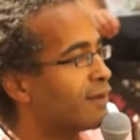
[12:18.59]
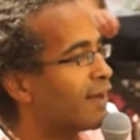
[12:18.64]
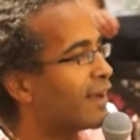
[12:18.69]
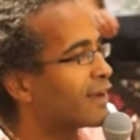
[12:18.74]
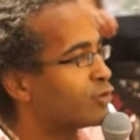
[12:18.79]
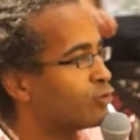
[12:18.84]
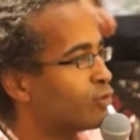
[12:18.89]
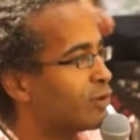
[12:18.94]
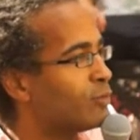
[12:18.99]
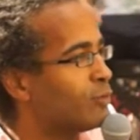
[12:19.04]

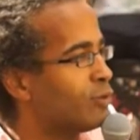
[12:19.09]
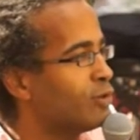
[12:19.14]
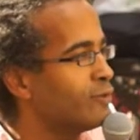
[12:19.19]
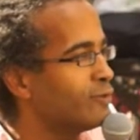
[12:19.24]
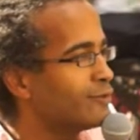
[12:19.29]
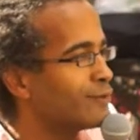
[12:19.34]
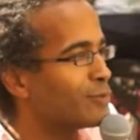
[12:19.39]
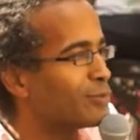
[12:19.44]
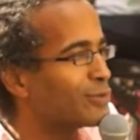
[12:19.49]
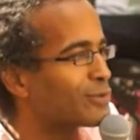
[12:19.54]
Actuellement,
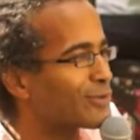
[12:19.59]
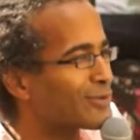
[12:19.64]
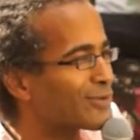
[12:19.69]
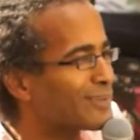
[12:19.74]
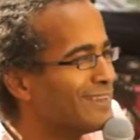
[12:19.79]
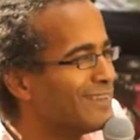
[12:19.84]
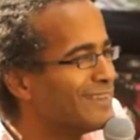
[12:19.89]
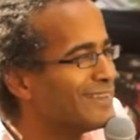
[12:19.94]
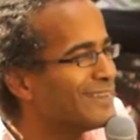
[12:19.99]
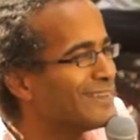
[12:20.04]
ça peut
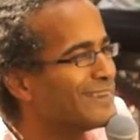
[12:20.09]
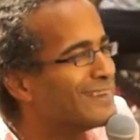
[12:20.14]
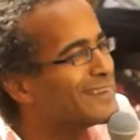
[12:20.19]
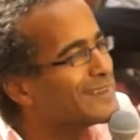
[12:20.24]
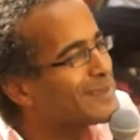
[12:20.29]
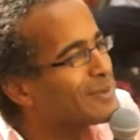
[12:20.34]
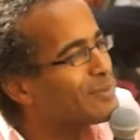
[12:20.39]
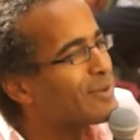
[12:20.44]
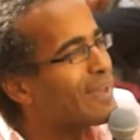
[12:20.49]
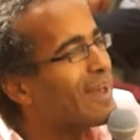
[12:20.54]
changer,
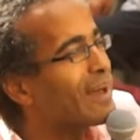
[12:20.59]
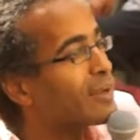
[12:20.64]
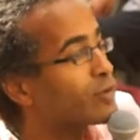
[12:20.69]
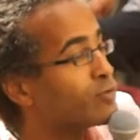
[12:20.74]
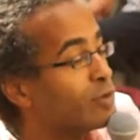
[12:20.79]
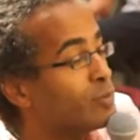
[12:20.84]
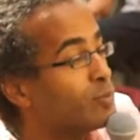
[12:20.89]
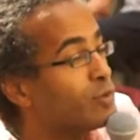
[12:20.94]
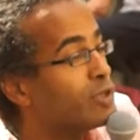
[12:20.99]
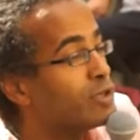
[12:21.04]
mais
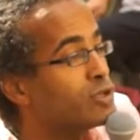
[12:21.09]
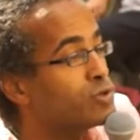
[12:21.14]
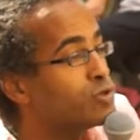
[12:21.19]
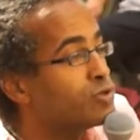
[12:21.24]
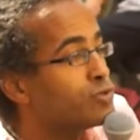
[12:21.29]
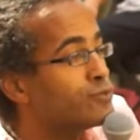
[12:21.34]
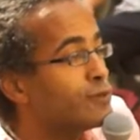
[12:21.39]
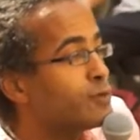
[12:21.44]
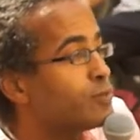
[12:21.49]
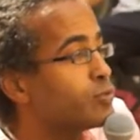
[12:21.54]
actuellement, elle est
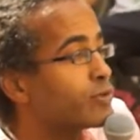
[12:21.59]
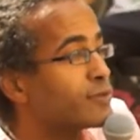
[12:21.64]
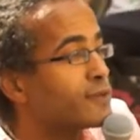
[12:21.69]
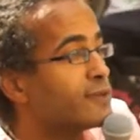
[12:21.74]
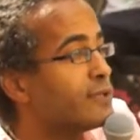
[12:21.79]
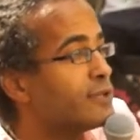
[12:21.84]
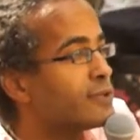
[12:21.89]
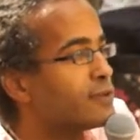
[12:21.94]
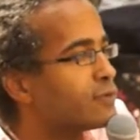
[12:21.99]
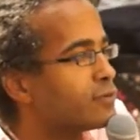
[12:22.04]
juste faite pour
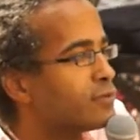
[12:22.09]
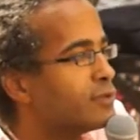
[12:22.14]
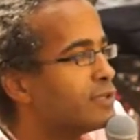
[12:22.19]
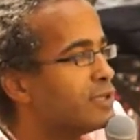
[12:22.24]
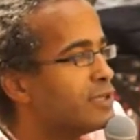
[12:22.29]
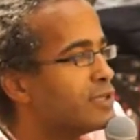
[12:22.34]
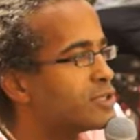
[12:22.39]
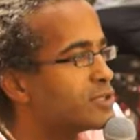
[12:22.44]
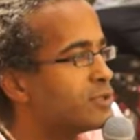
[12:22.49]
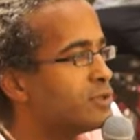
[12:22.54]
sélectionner
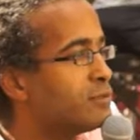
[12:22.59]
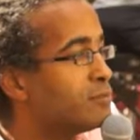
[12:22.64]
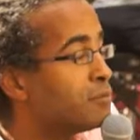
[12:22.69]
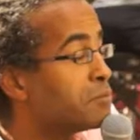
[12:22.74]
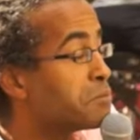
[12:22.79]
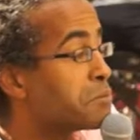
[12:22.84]
les gens.